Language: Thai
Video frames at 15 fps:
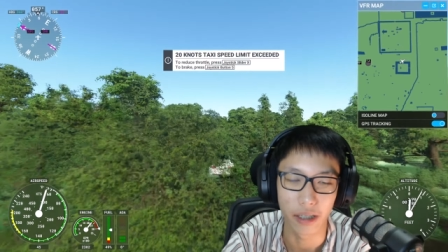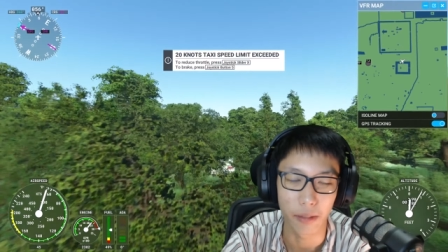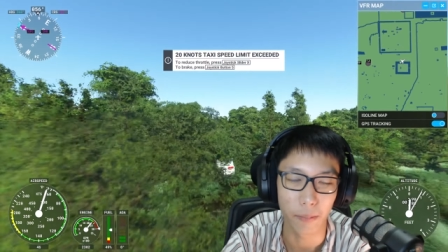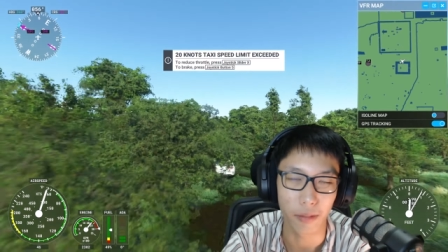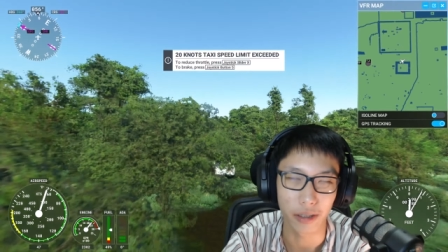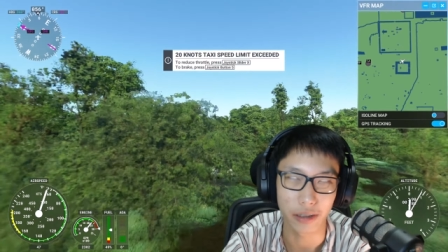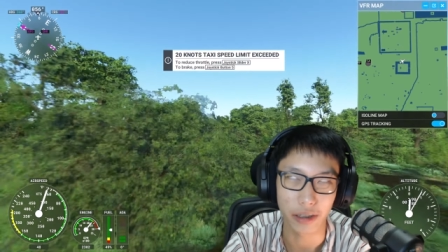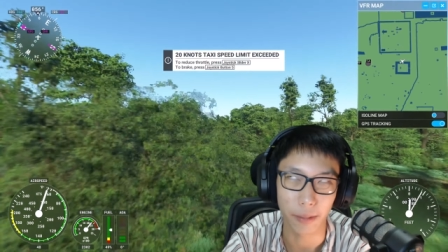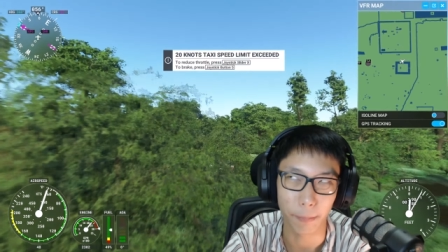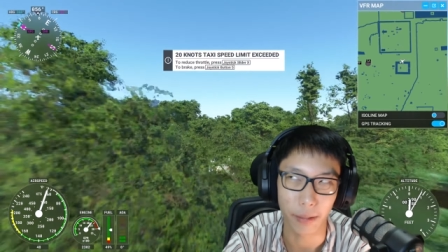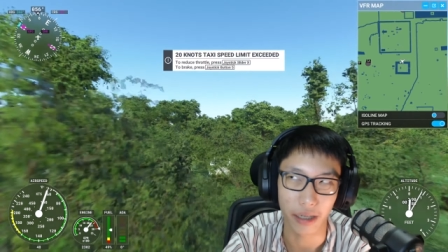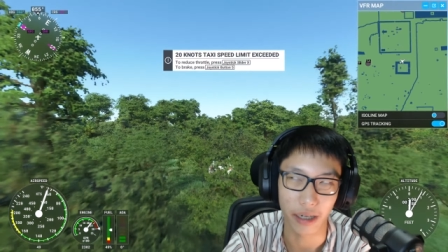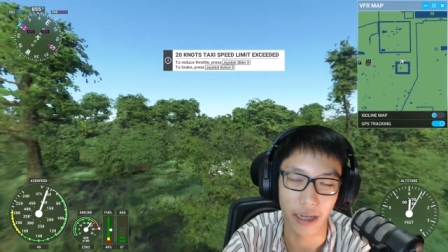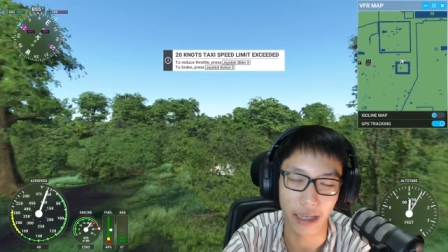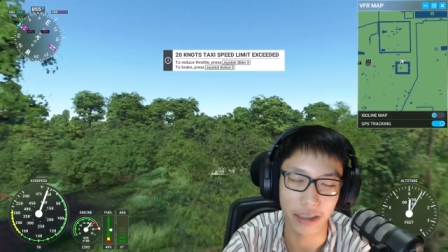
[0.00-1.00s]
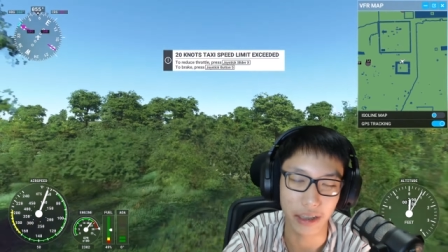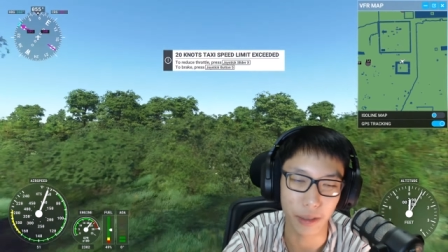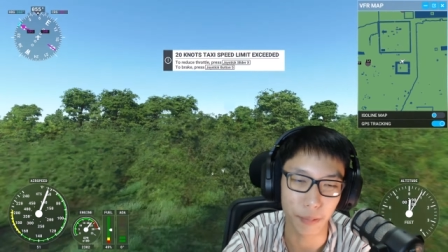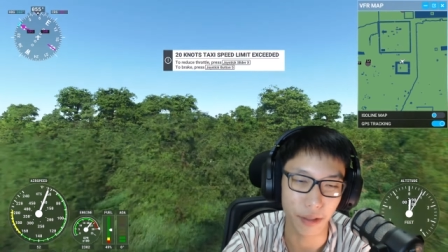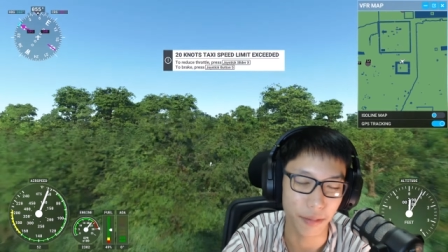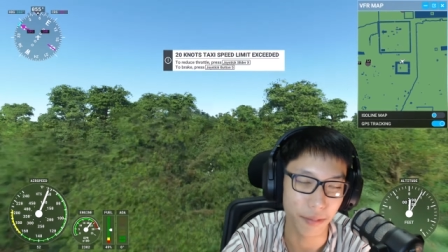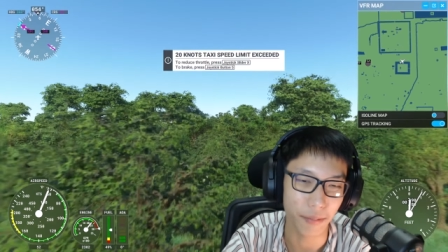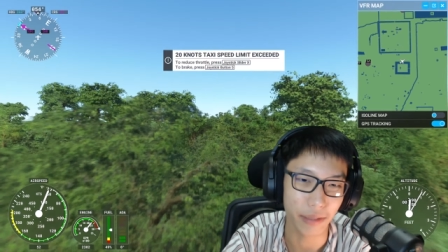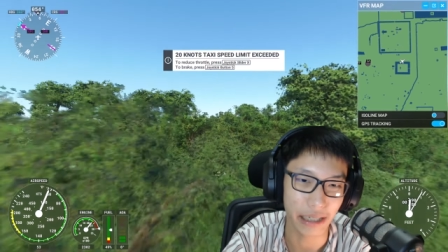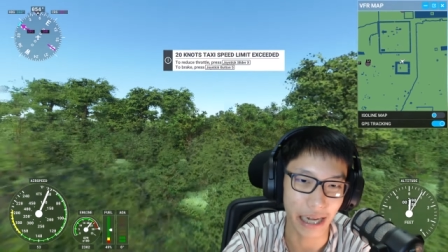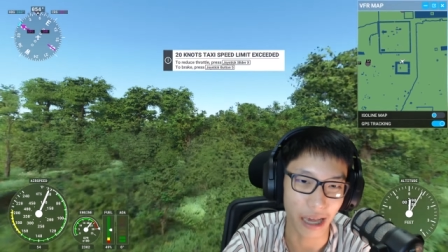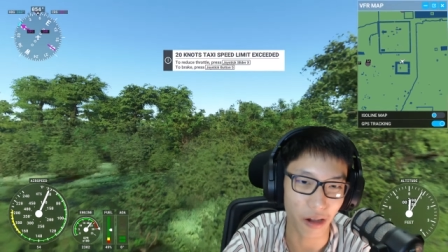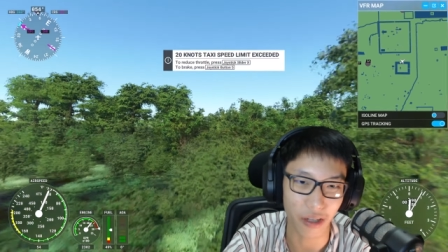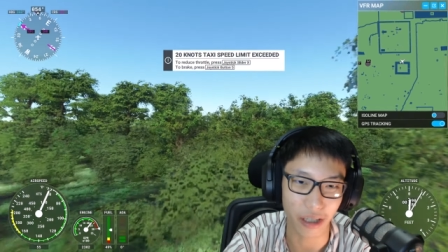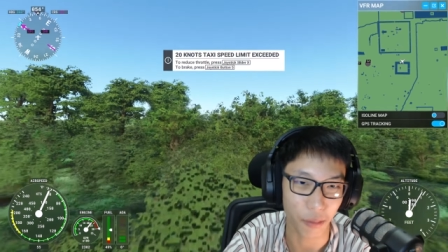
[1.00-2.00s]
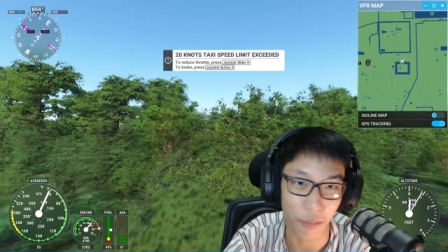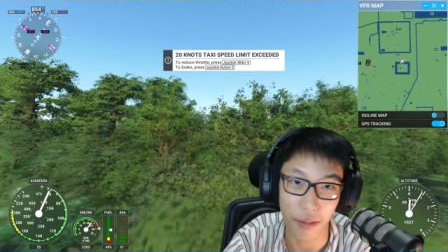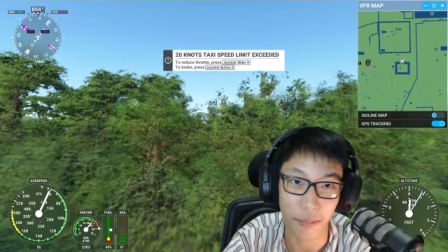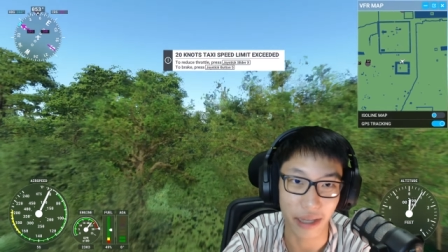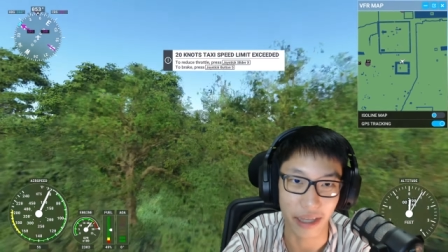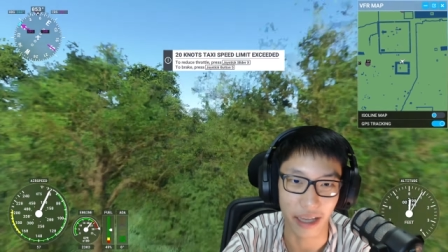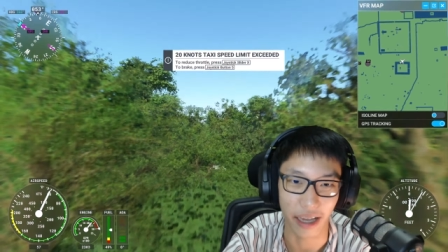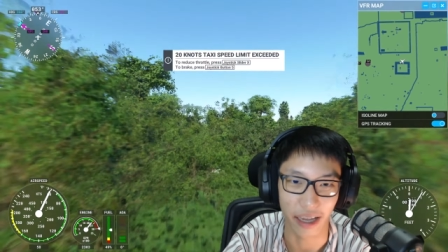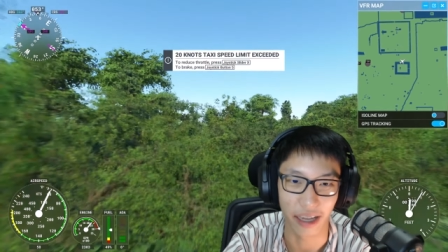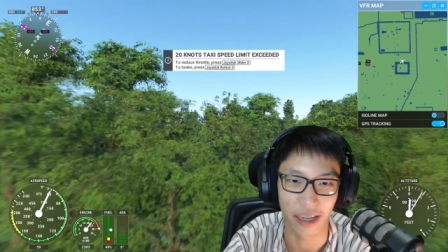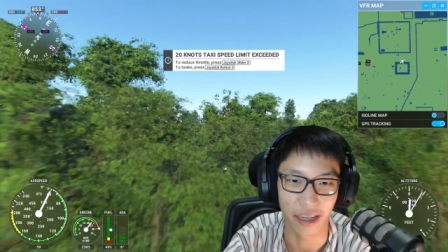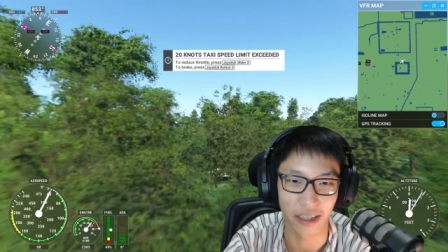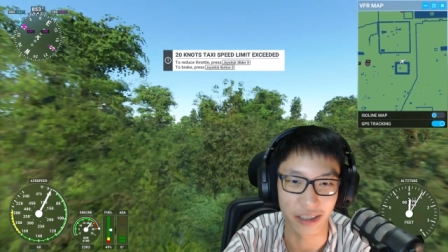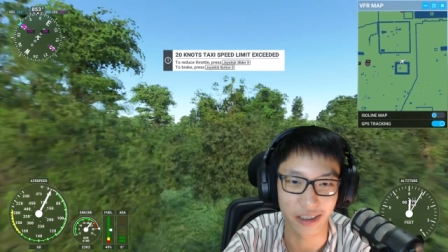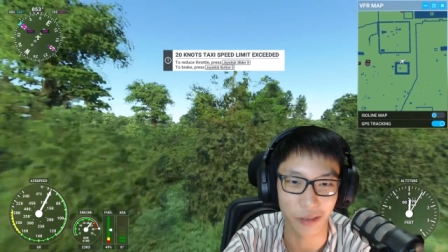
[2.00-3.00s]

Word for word: มันจะเป็นอันที่พรีเมียมดีลักซ์ก็ยังไม่มีอะใช่